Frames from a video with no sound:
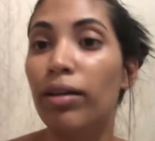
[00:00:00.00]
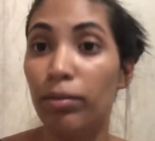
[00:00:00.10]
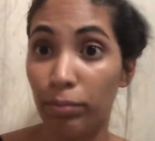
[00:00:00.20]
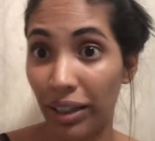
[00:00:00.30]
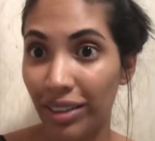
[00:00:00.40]

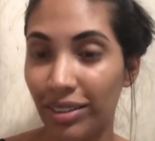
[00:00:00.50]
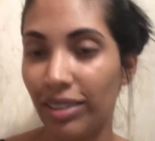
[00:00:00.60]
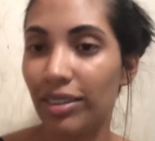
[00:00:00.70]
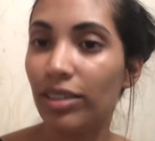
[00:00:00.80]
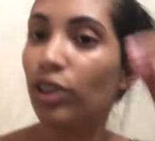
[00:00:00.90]
Mas é
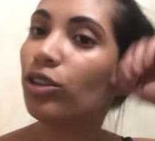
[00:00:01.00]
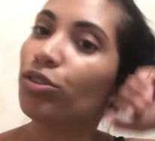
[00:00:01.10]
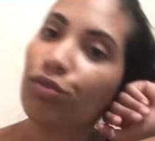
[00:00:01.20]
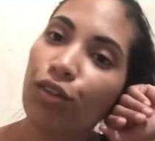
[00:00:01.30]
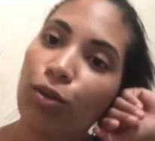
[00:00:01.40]

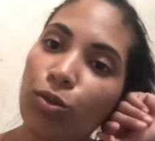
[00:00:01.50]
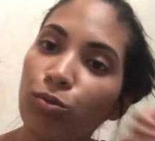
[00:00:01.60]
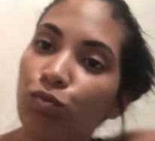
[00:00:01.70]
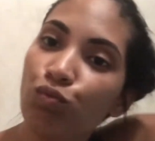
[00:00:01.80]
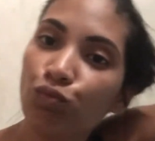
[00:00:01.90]
isso,
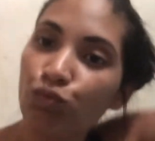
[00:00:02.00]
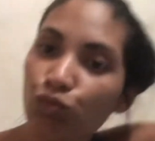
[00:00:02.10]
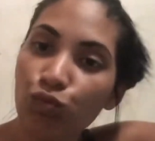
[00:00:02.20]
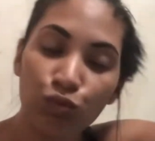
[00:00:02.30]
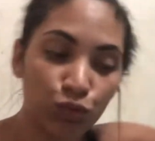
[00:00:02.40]
vou
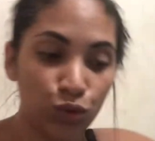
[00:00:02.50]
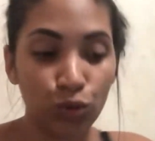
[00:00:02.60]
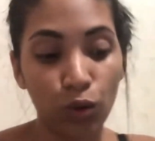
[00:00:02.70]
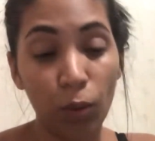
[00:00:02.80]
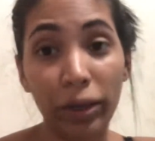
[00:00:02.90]

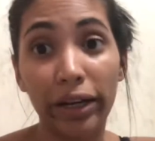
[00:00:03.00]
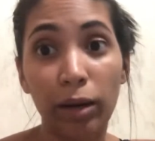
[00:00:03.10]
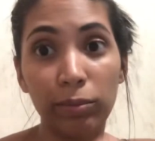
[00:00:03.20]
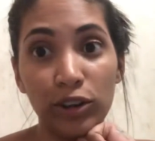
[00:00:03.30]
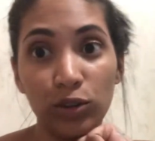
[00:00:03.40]
comer
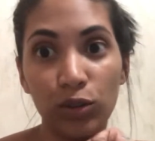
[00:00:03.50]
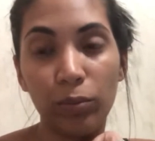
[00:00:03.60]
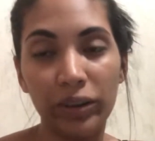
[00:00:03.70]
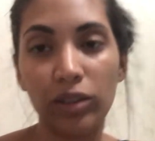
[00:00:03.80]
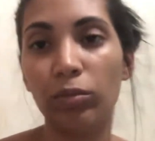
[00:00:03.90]
rapidinho que eu tô
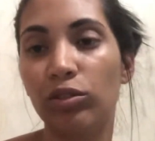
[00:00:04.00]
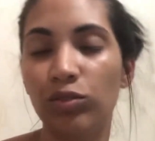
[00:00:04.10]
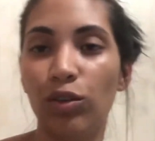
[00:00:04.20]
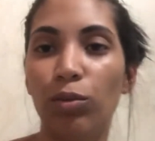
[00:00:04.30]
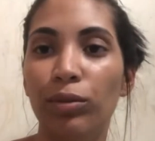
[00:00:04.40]
passando mal de
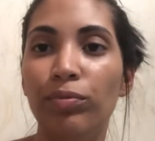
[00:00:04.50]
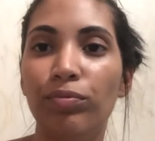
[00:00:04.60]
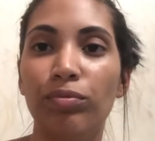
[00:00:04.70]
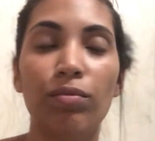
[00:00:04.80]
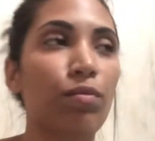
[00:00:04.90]
fome.
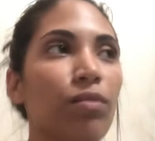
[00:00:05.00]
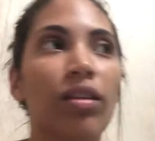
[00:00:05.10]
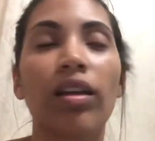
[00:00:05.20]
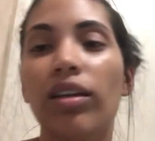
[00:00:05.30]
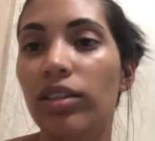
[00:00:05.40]

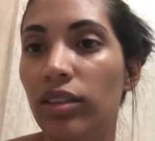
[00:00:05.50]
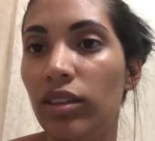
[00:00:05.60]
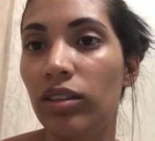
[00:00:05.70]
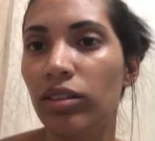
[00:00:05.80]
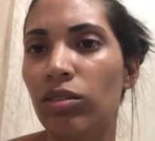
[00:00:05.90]

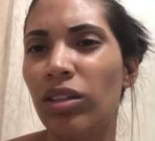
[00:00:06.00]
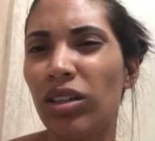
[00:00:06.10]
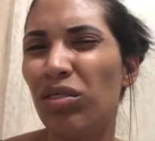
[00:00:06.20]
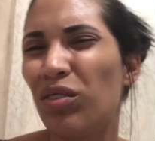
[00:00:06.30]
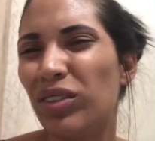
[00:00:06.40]
E o que
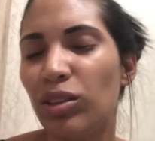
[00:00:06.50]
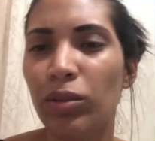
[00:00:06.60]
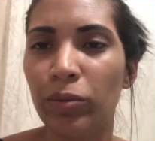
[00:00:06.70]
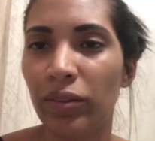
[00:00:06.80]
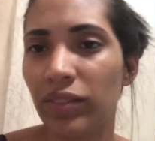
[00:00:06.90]
eu vou fazer eu
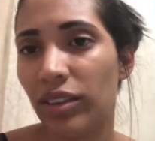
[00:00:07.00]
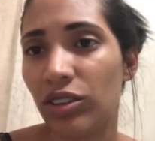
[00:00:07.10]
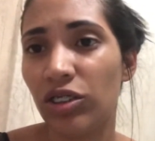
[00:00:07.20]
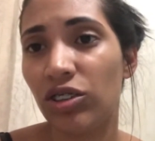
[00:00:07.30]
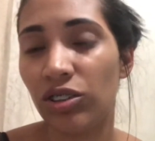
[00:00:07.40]
mostro pra vocês,
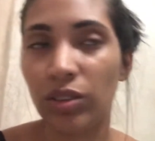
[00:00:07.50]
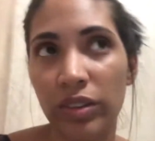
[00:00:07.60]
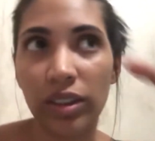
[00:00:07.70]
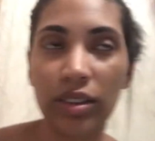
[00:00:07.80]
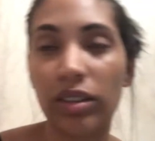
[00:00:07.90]
gente. Não
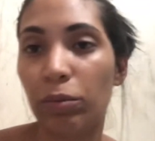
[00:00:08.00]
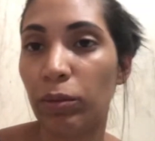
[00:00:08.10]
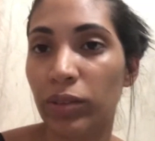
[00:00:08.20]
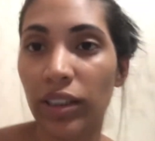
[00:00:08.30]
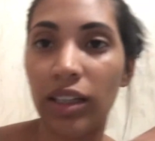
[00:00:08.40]
sei se dá pra
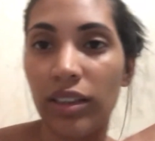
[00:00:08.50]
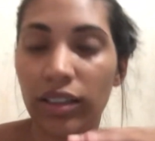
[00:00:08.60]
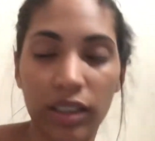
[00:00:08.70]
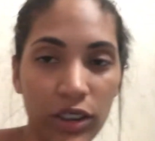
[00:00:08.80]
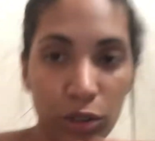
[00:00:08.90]
mostrar lá na
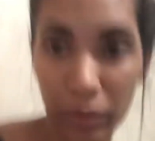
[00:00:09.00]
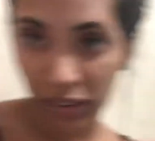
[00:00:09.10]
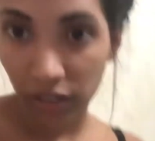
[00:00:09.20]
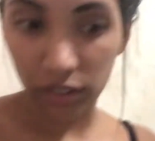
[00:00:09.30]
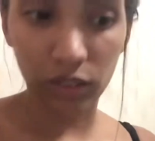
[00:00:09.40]
igreja, mas
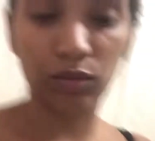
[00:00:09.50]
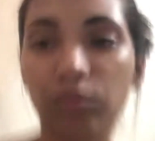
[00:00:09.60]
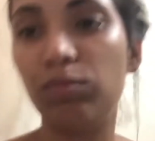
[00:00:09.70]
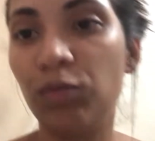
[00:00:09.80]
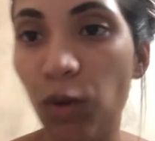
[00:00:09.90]
é isso.
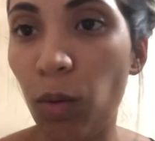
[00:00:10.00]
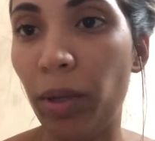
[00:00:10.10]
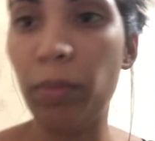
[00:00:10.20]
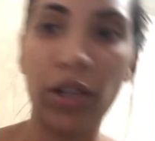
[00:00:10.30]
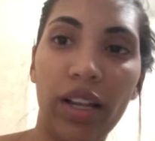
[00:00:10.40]
Vou comer,
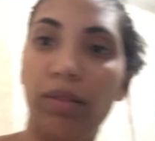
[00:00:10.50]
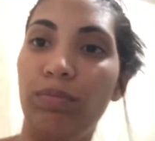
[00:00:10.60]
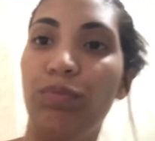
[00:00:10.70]
bora lá.